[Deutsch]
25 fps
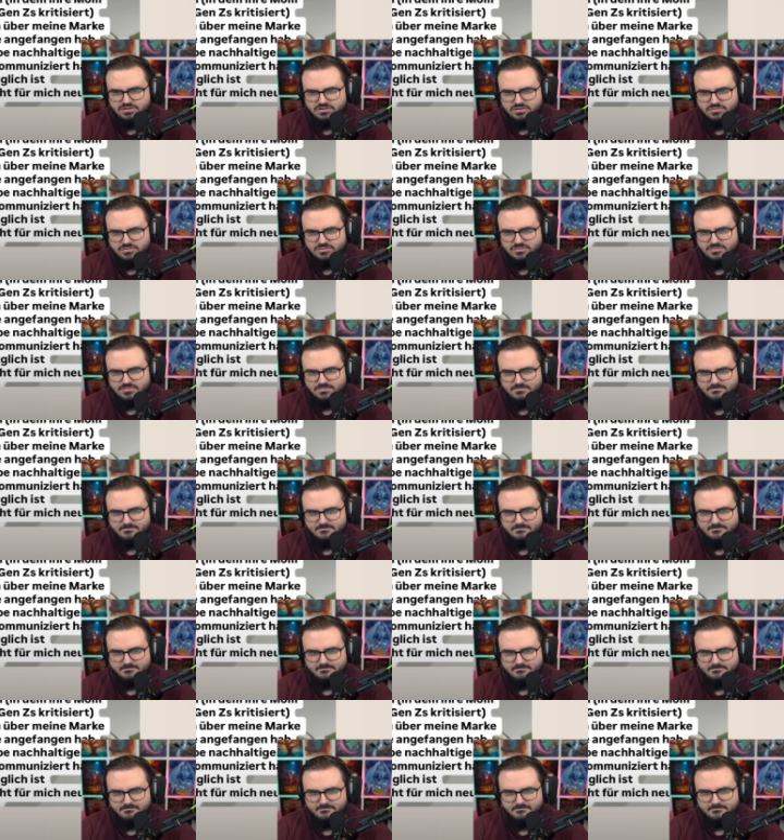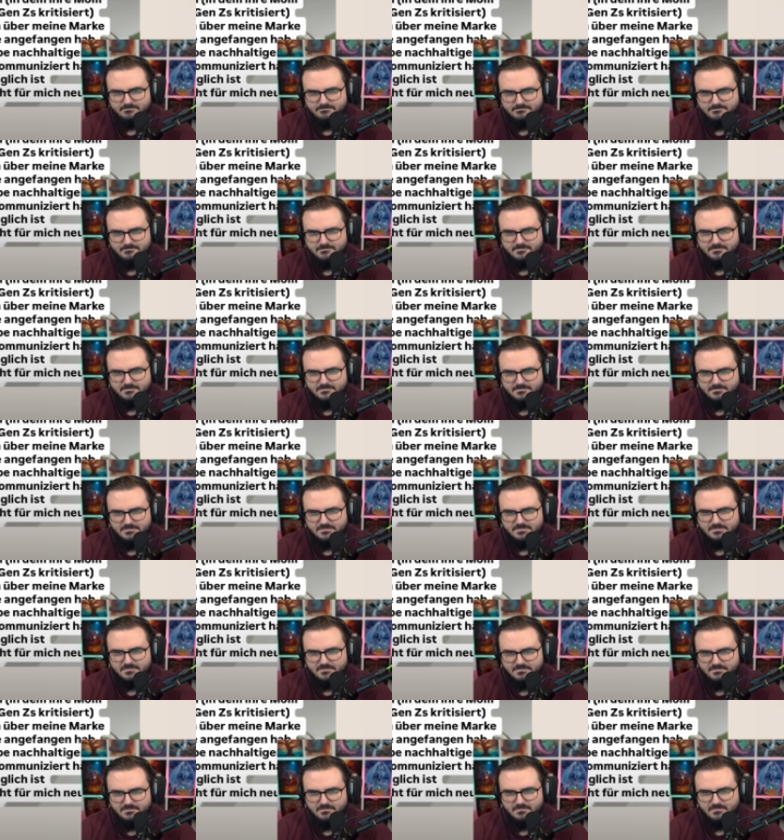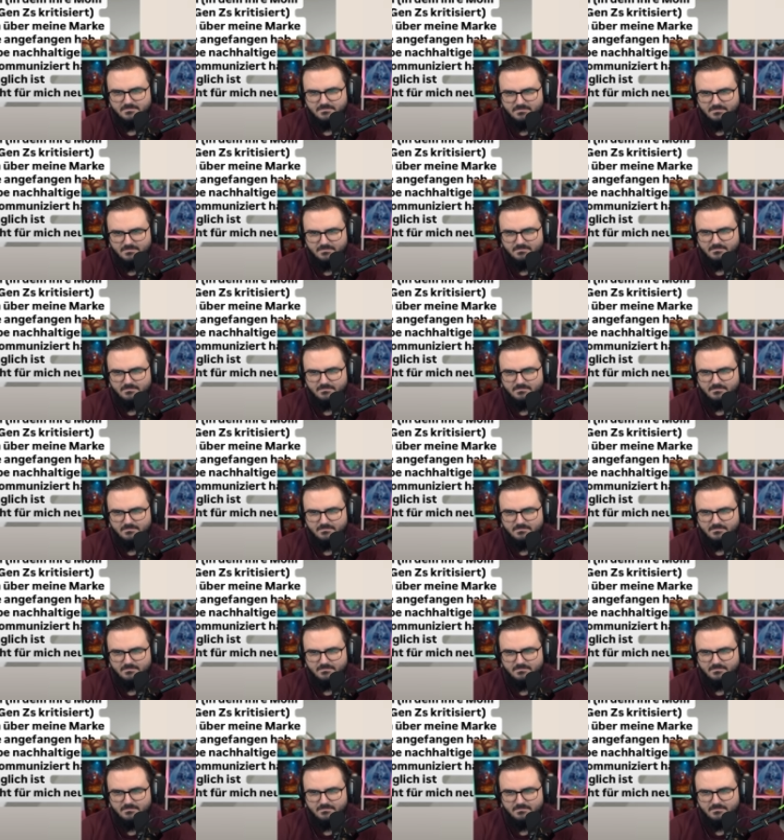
wollen mich in ein Statement mobben.